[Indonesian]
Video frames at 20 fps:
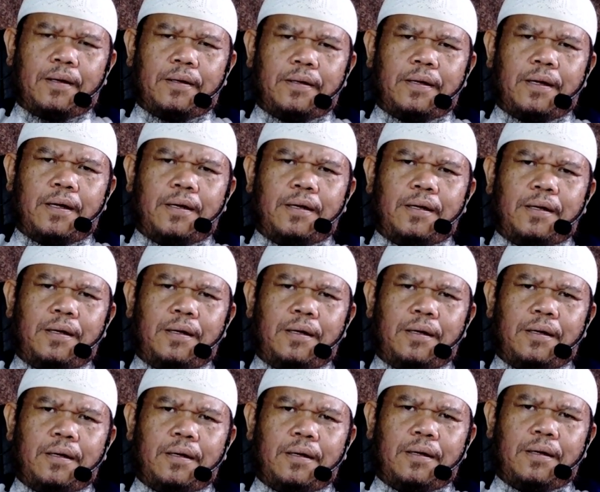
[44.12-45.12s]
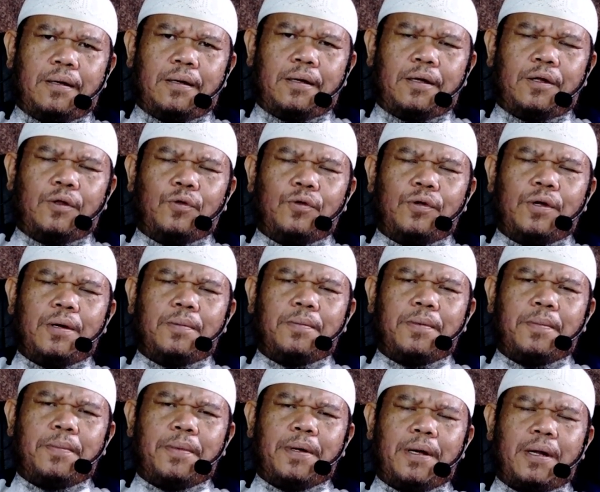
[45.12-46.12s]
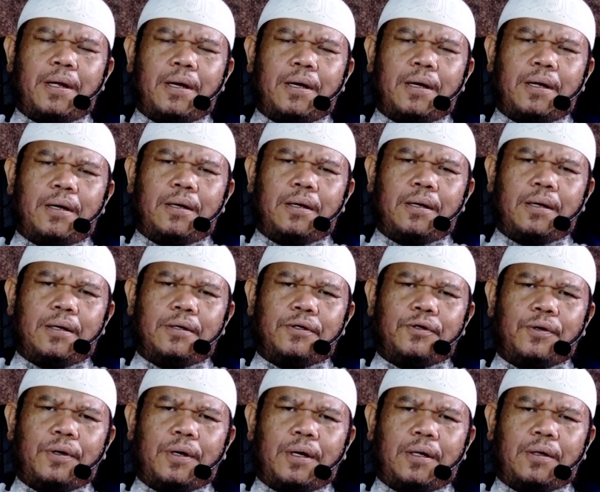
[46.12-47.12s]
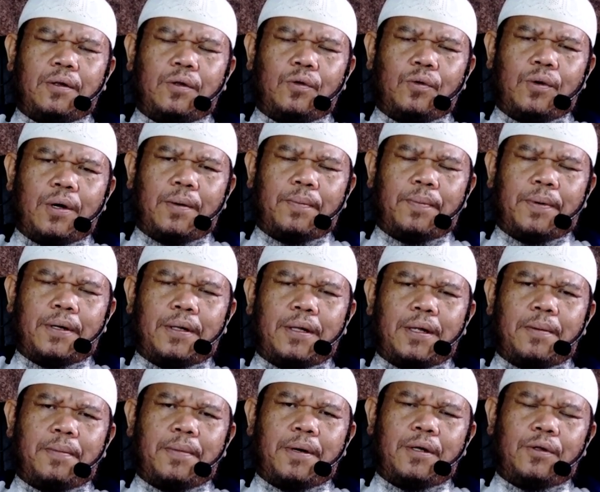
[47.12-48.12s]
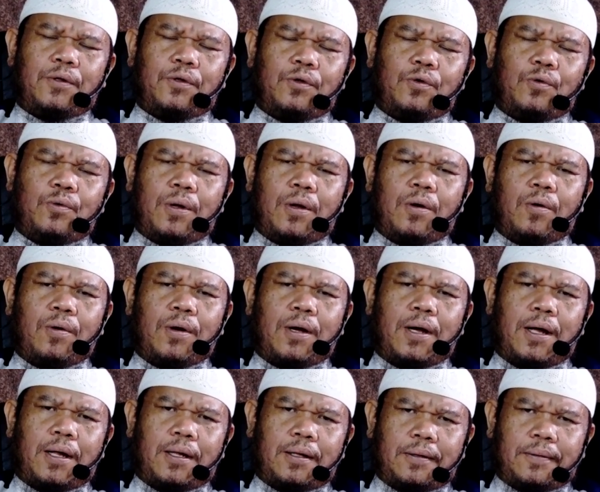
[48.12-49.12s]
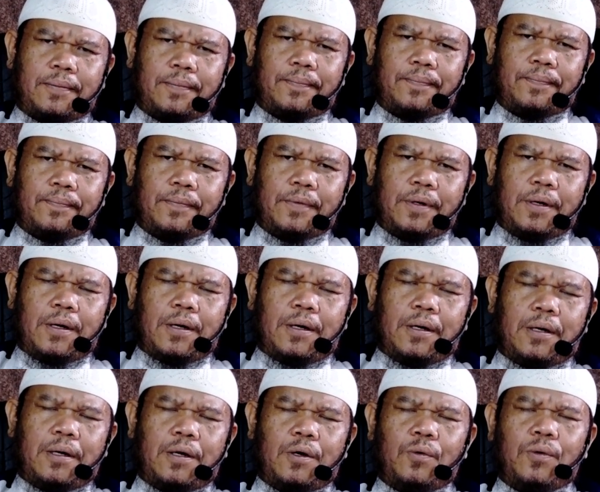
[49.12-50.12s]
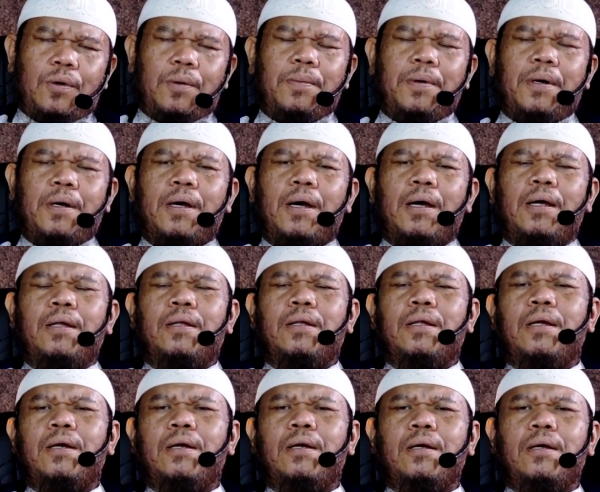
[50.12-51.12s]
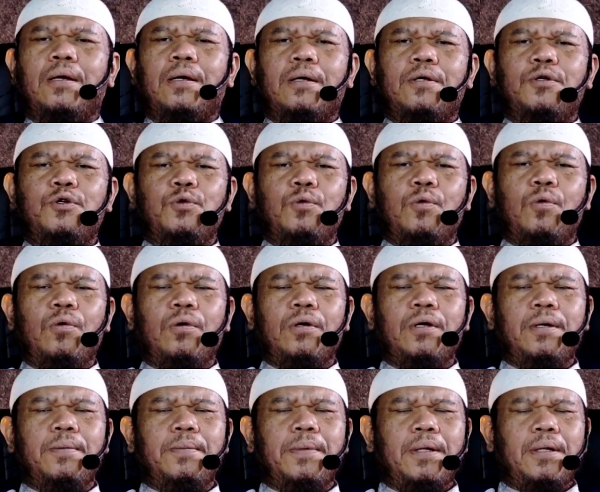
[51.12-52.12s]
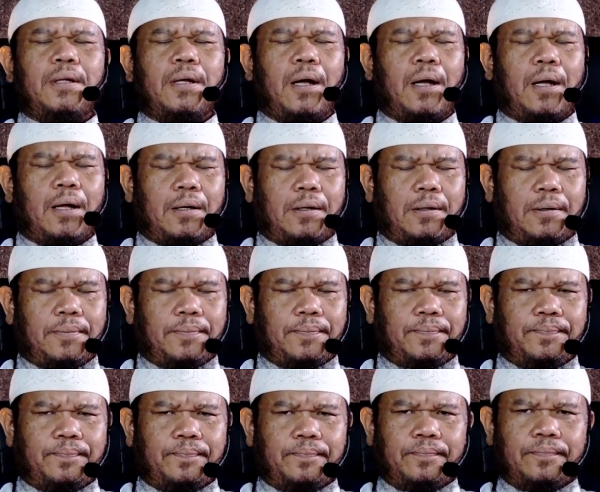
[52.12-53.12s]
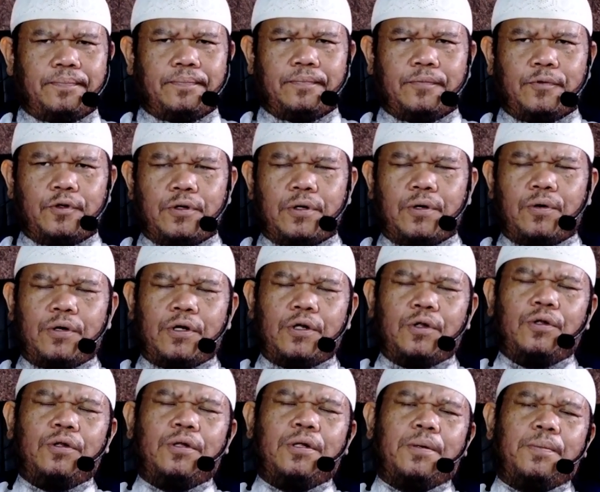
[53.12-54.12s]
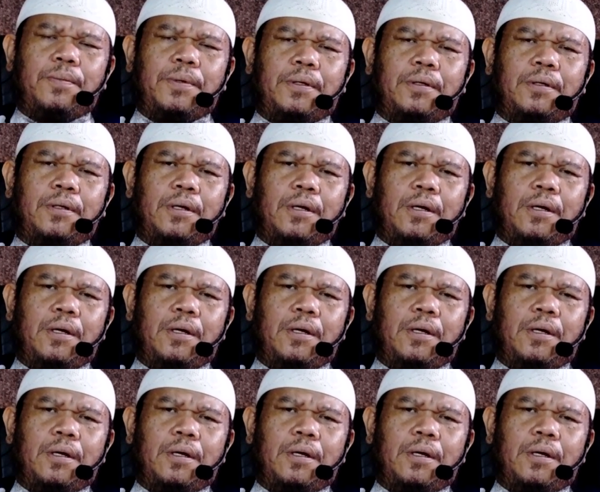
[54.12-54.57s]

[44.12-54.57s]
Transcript: Jadi itu yang membedakan dengan sholat duha. Pertama itu dua rakaat. Kedua berkaitan dengan suruknya matahari. Suruk itu terbit.